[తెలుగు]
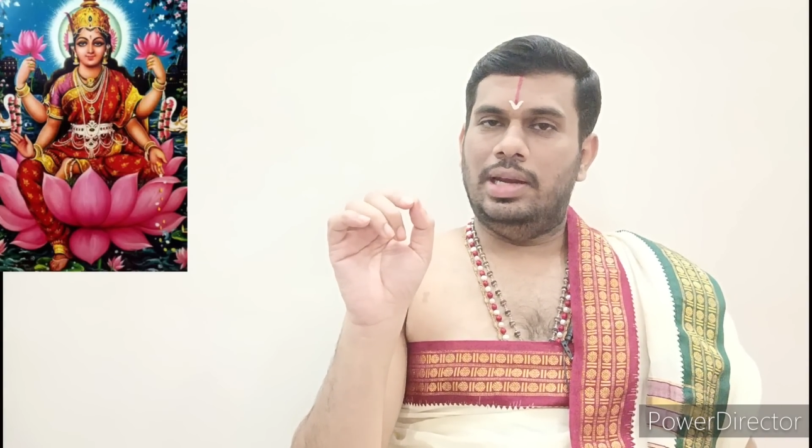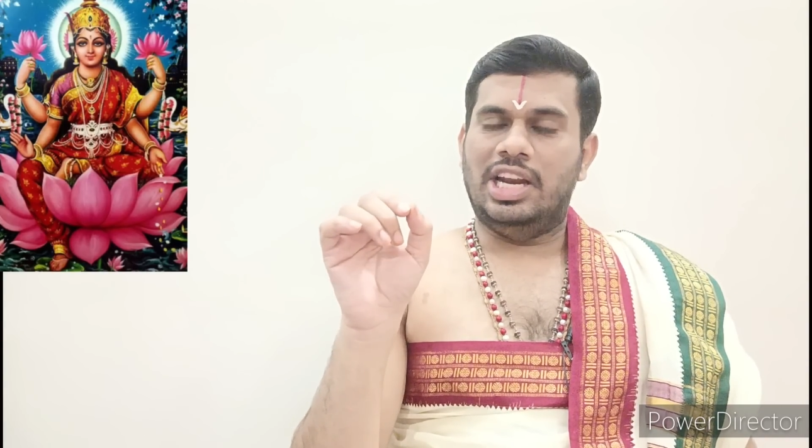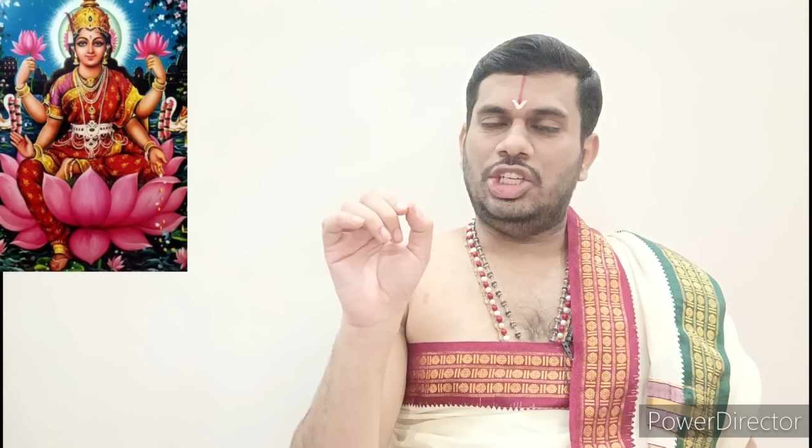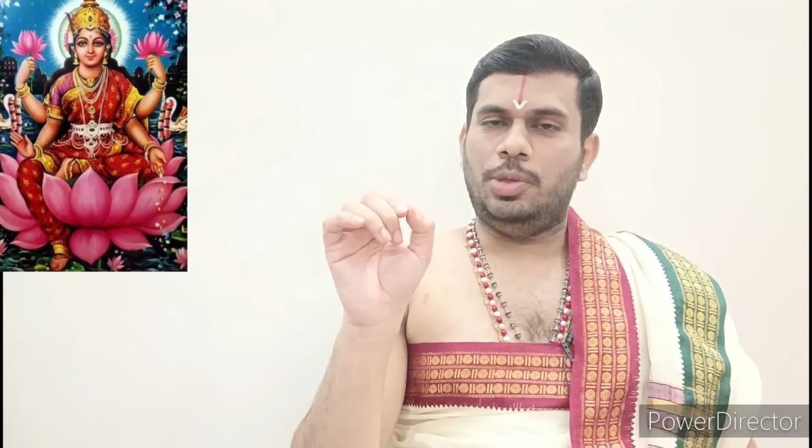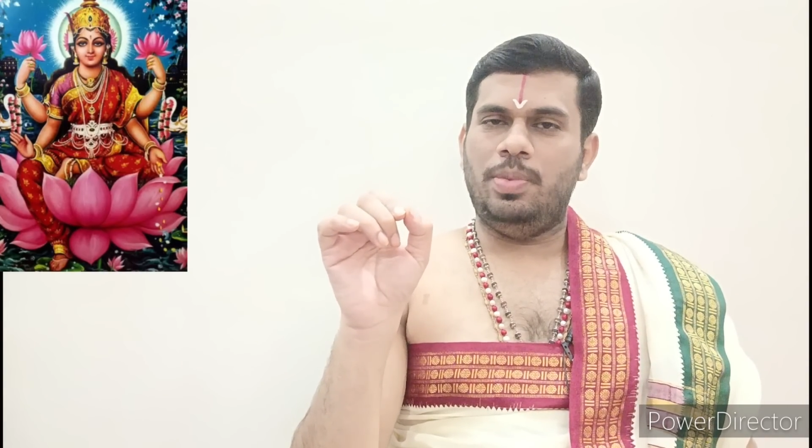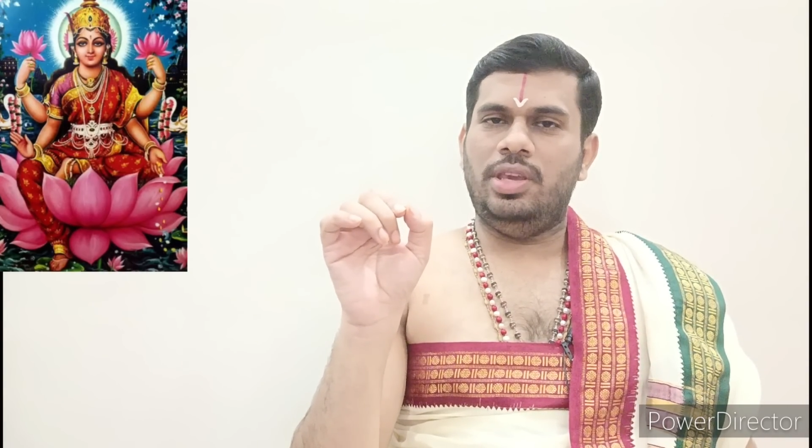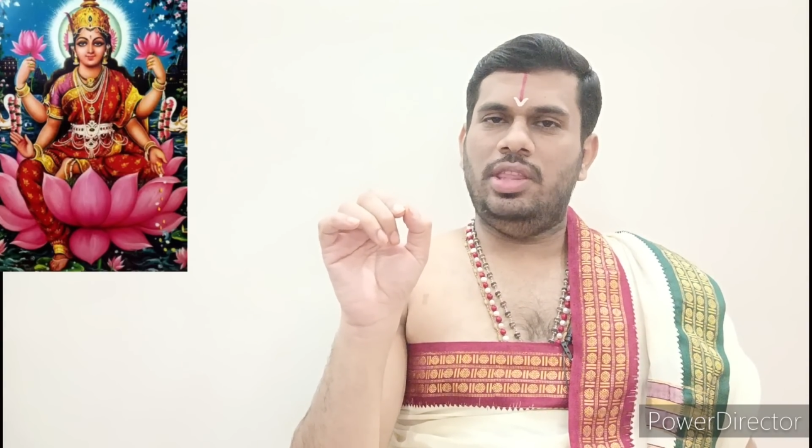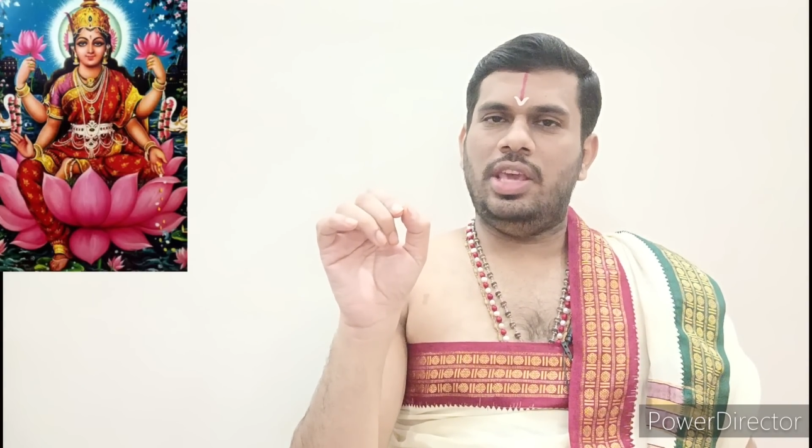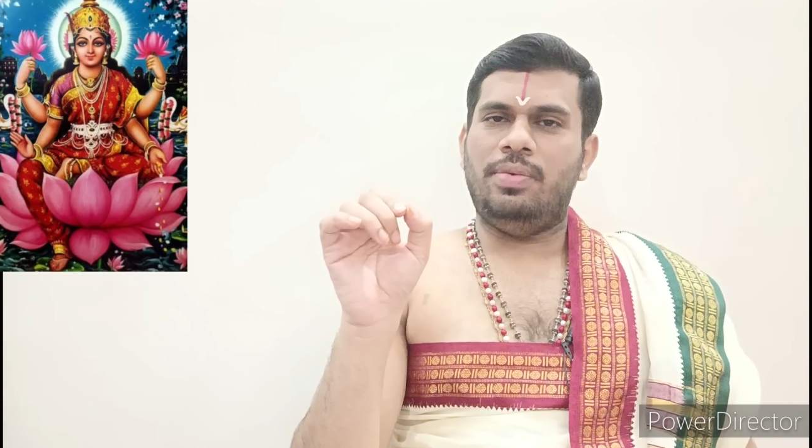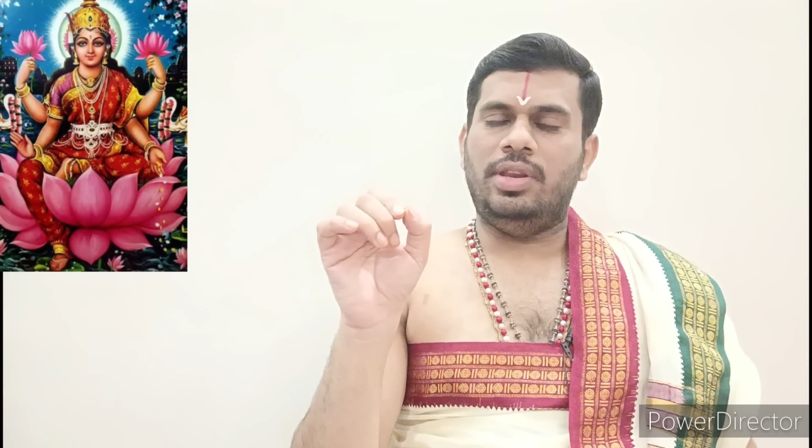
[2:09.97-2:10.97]

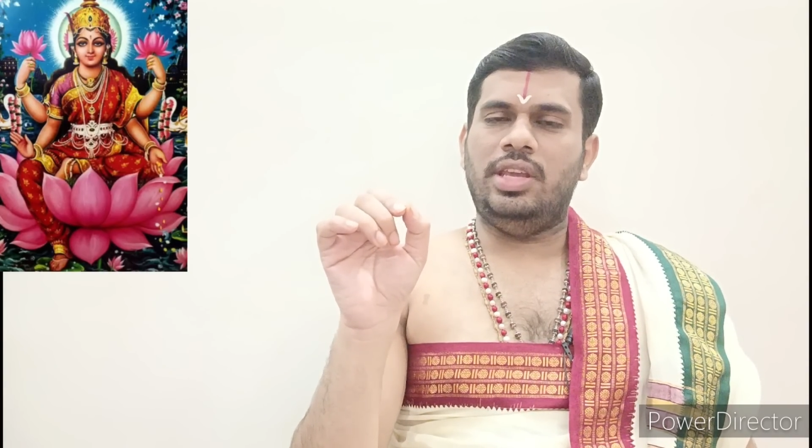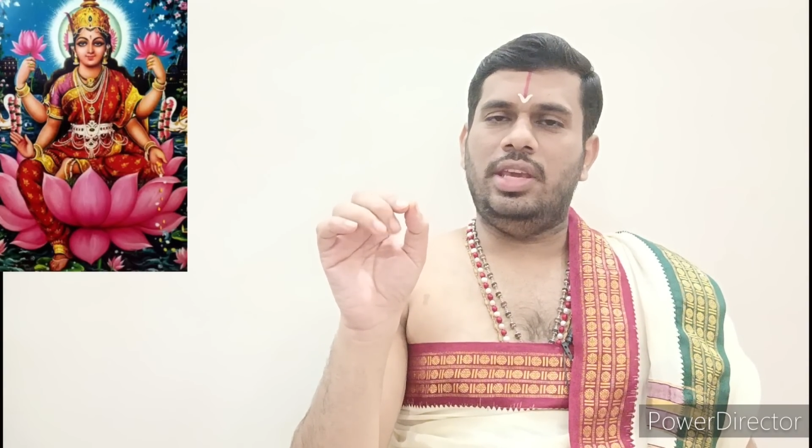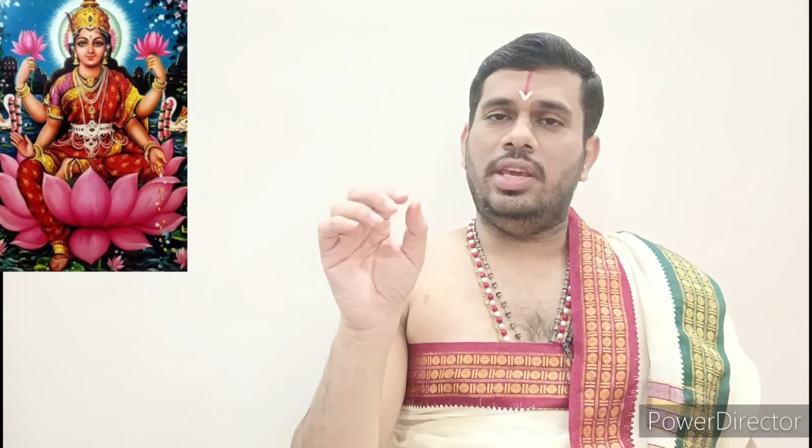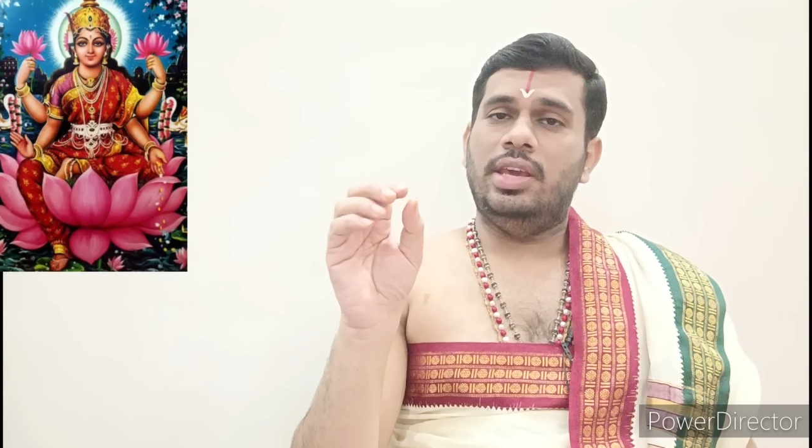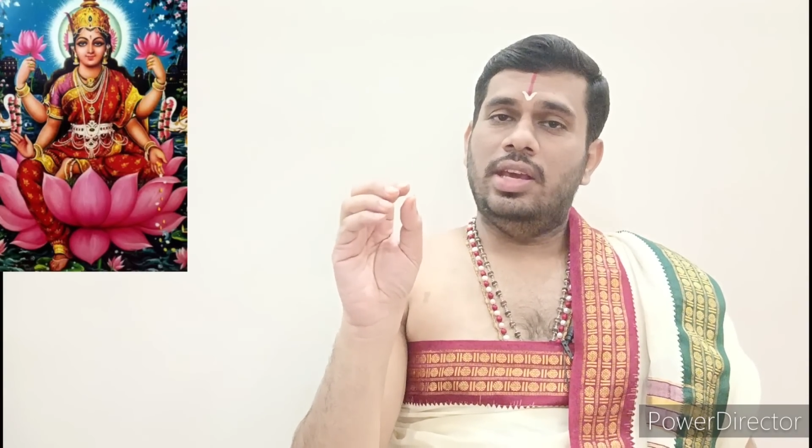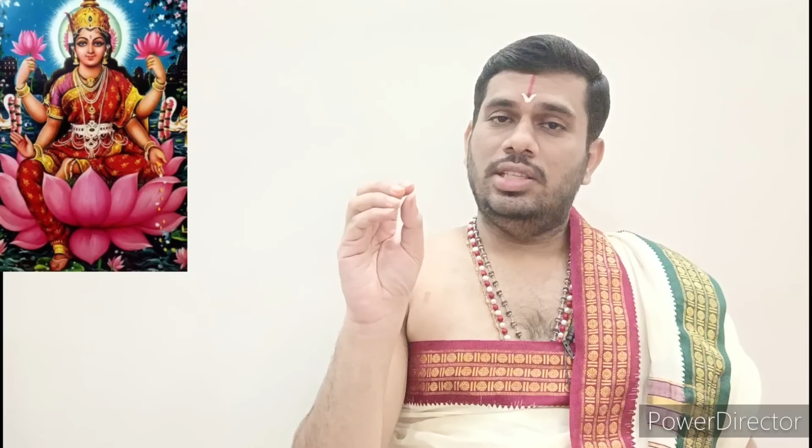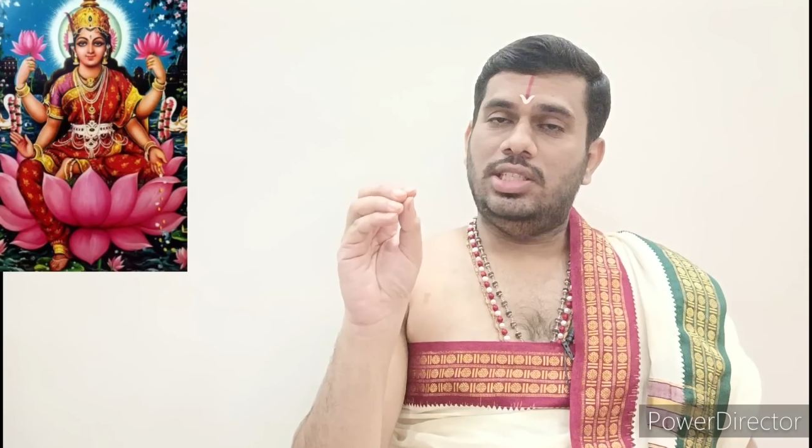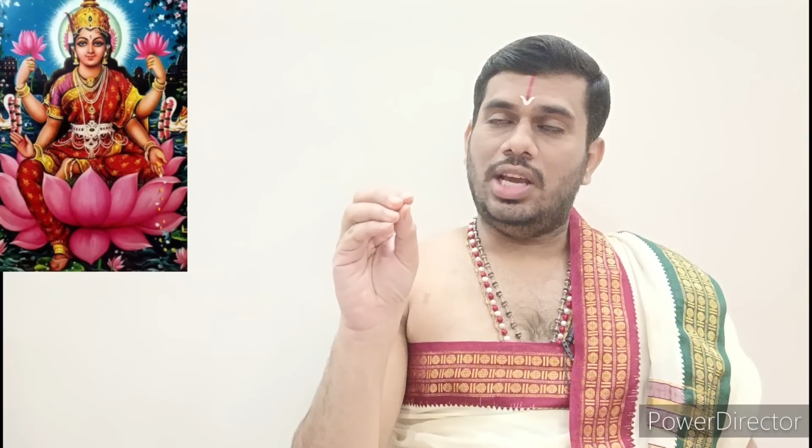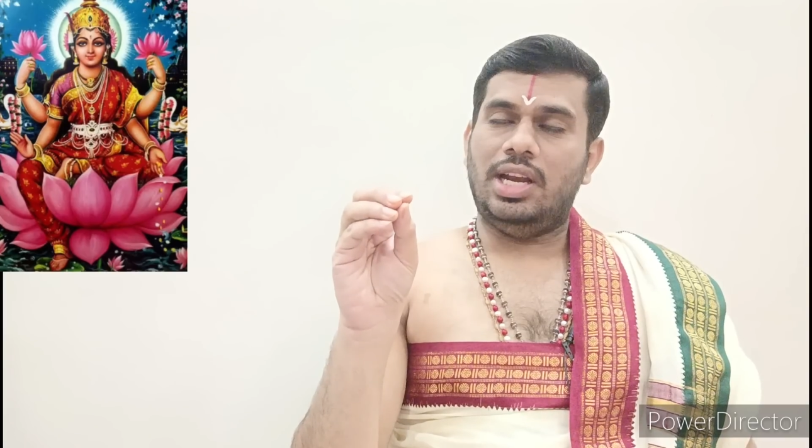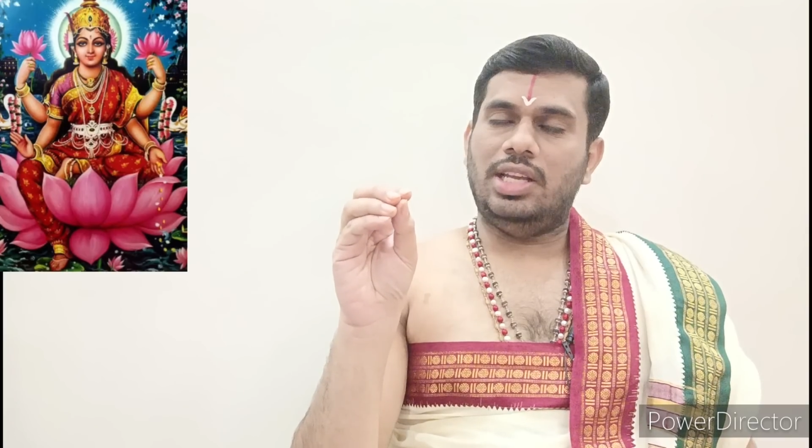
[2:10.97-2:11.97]
లక్ష్మీదేవిని
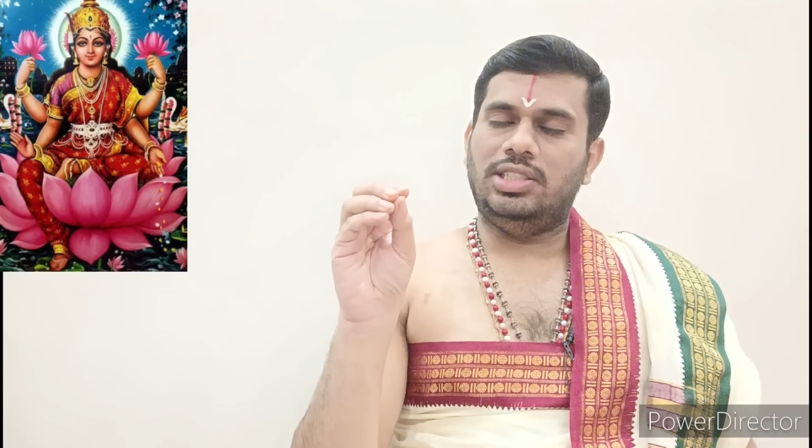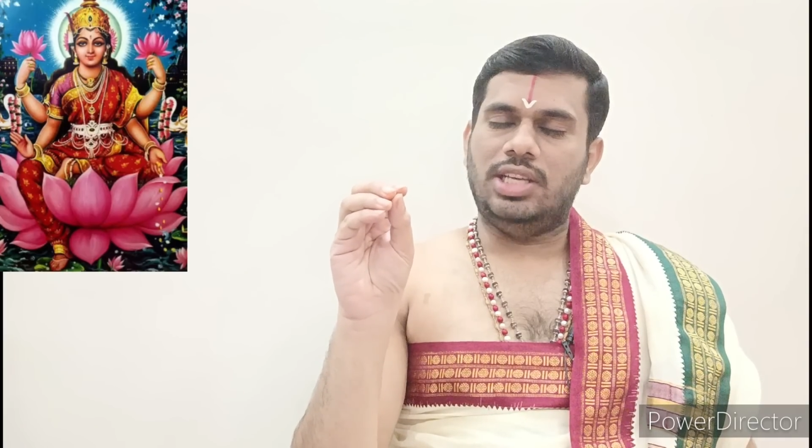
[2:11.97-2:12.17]
చాలా